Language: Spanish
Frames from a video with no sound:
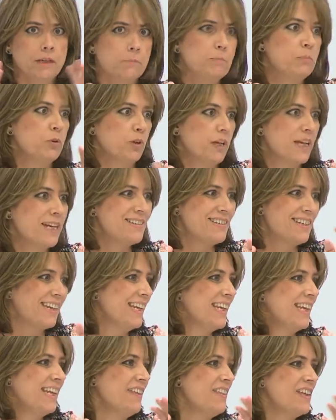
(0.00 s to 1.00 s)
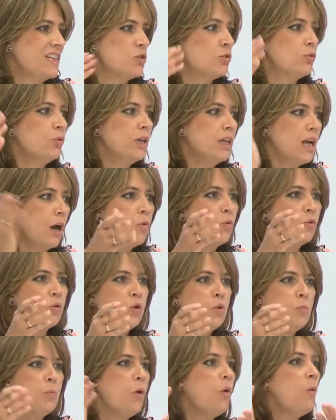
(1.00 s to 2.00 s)
¿Por qué se quiere destruir a un
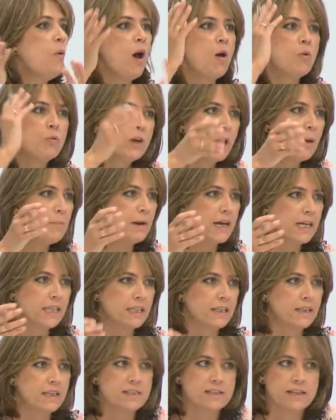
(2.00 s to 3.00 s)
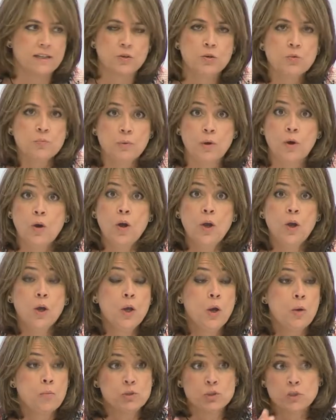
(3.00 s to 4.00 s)
grupo o a una parte de ese grupo?
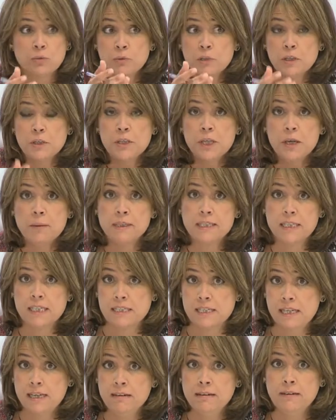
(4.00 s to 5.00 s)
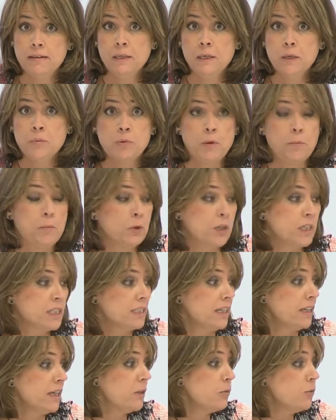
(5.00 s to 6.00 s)
Pues como decía Baltasar, pues porque
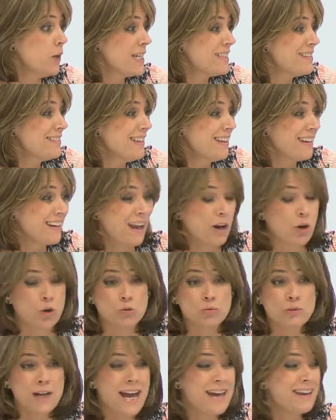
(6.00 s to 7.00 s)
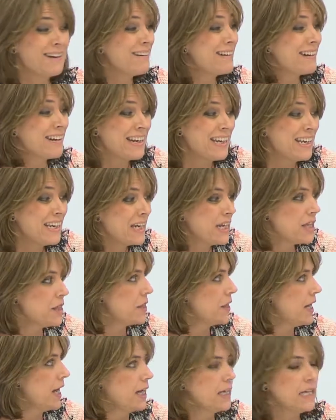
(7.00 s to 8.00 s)
están en unas tierras con una
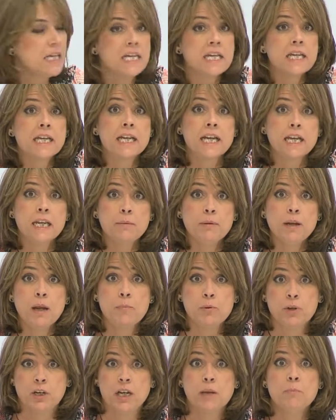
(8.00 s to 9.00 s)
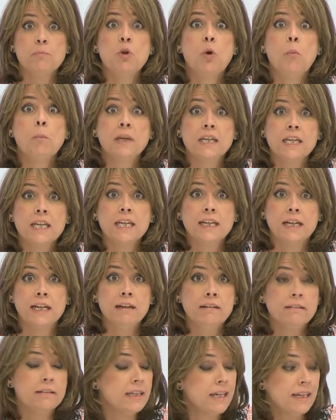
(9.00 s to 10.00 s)
riqueza increíble, por ejemplo,
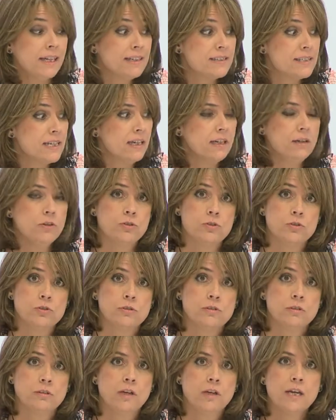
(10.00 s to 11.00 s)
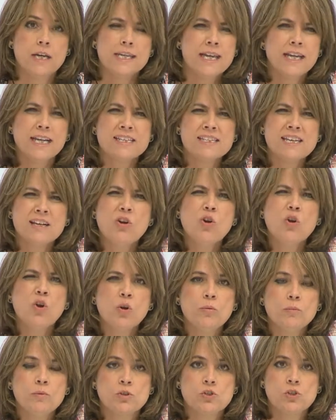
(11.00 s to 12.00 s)
minera, y hay que echarlos. Y hay que echarlos
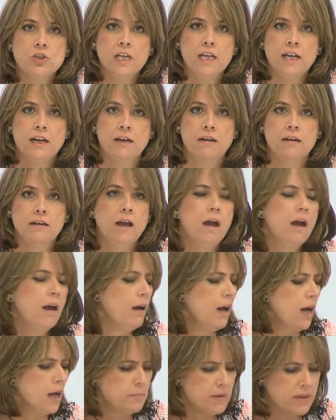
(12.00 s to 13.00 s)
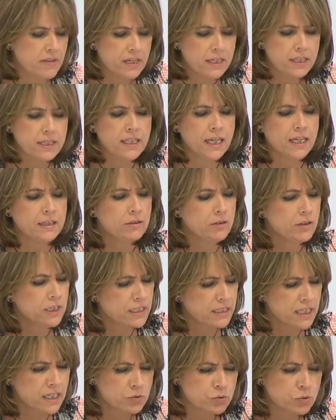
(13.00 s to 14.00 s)
como sea
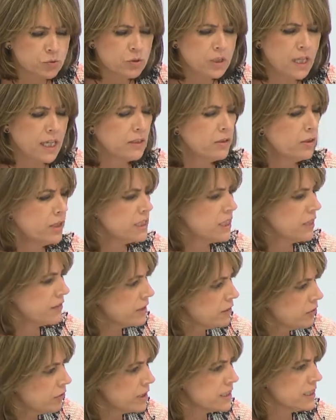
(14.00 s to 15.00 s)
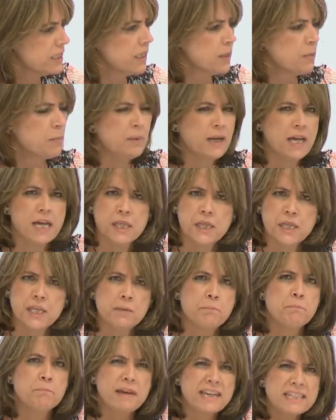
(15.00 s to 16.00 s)
amedrentándoles, asustándoles, haciendo que se
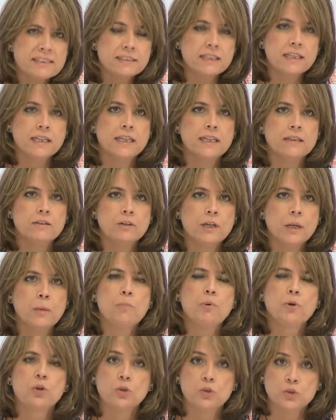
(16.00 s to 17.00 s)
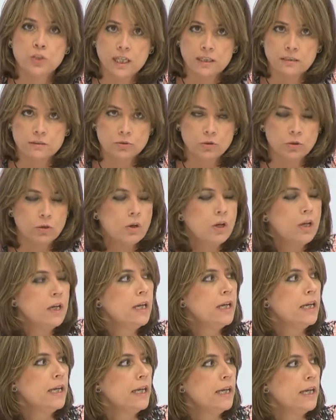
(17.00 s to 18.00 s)
desplacen, persiguiéndoles. Por lo tanto,
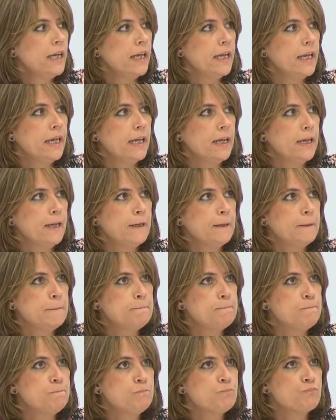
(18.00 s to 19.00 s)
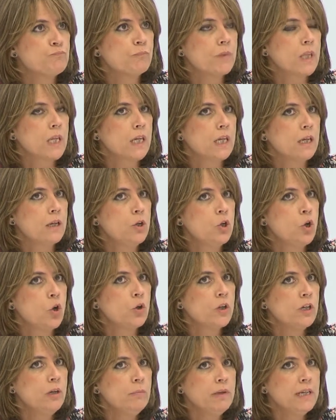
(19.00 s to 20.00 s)
em, los
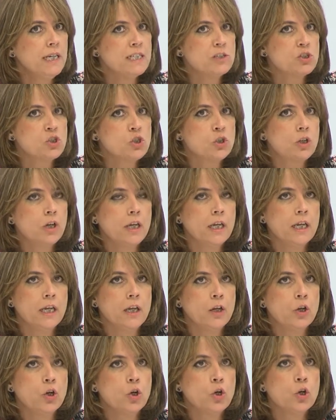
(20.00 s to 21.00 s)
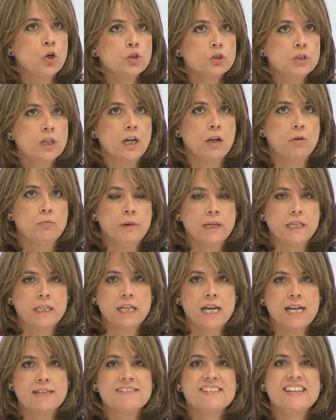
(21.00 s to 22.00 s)
crímenes eh, contra la
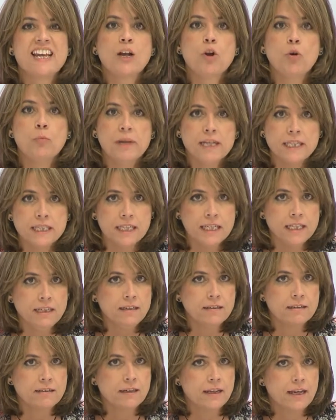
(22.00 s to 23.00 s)
humanidad se cometen